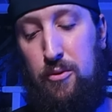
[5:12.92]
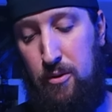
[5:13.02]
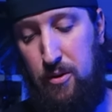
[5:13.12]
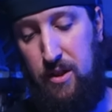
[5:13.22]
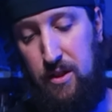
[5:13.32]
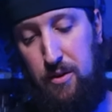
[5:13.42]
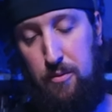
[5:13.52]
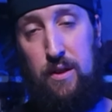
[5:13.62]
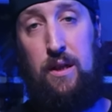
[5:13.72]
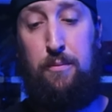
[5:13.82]
de chez
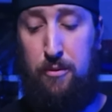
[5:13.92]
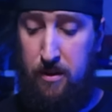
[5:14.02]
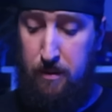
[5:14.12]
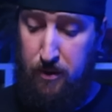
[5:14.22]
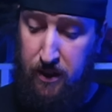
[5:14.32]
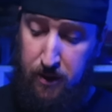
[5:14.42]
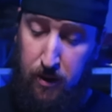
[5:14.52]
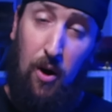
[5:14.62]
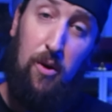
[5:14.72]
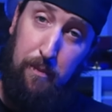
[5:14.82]
Newer. Petit
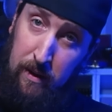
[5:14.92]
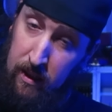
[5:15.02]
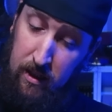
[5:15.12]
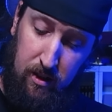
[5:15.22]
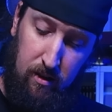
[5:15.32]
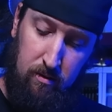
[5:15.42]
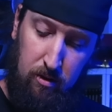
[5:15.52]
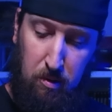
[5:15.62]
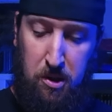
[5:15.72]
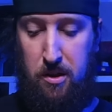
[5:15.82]
moniteur pas tactile,
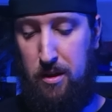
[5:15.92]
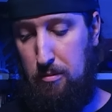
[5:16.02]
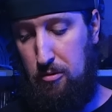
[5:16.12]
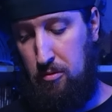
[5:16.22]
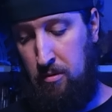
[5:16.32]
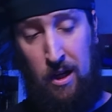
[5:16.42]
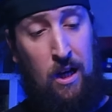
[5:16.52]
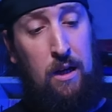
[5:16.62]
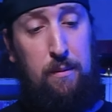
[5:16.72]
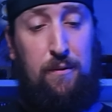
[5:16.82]
qui marche avec des boutons,
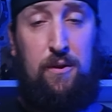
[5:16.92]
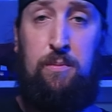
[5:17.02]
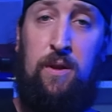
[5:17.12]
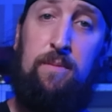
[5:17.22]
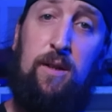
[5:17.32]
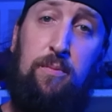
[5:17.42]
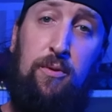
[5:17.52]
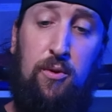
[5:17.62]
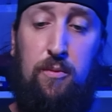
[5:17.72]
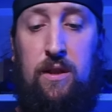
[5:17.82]
mais franchement qui marche
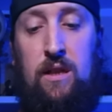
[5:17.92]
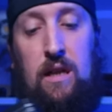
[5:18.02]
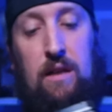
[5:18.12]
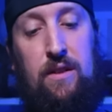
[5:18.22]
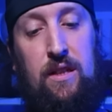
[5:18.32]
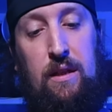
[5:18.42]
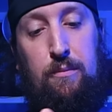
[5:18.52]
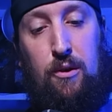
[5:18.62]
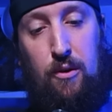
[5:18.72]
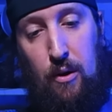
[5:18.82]
plutôt bien avec des
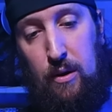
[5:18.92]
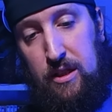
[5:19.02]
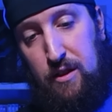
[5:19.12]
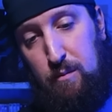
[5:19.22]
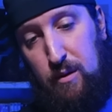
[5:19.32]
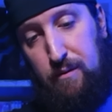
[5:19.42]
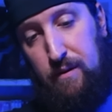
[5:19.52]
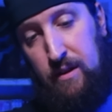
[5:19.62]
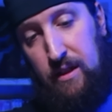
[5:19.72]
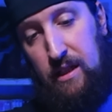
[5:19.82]
bords relativement
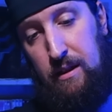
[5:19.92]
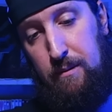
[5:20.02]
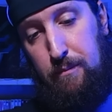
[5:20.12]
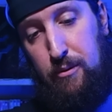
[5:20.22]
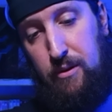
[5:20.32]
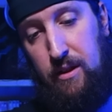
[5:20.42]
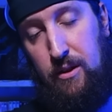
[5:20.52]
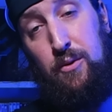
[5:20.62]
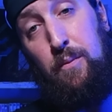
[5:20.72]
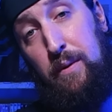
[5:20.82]
fins. Il est petit,
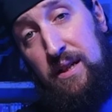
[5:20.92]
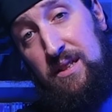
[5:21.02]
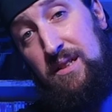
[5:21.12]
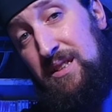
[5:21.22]
compact.